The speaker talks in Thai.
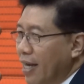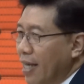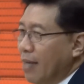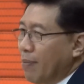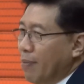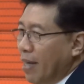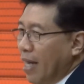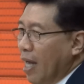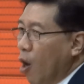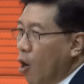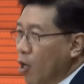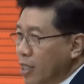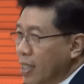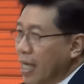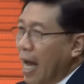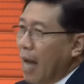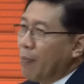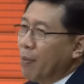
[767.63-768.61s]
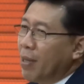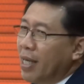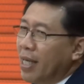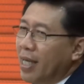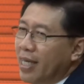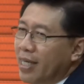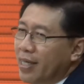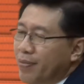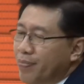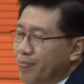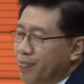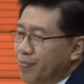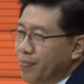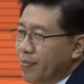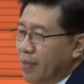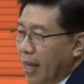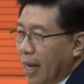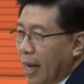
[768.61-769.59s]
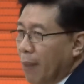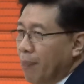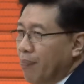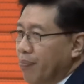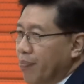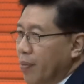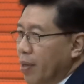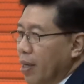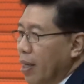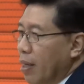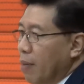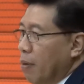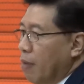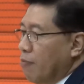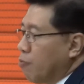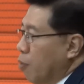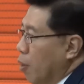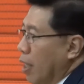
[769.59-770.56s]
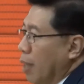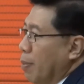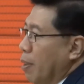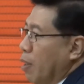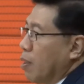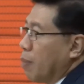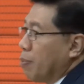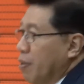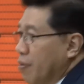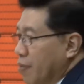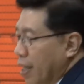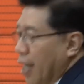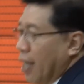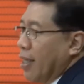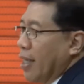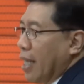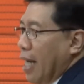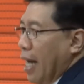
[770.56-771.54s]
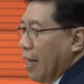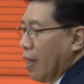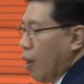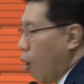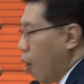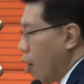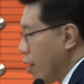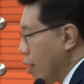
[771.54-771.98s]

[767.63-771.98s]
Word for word: แล้วทำไมได้ออสการ์ปีนี้นะครับเพราะฝนเนี่ยมีความพิเศษในการ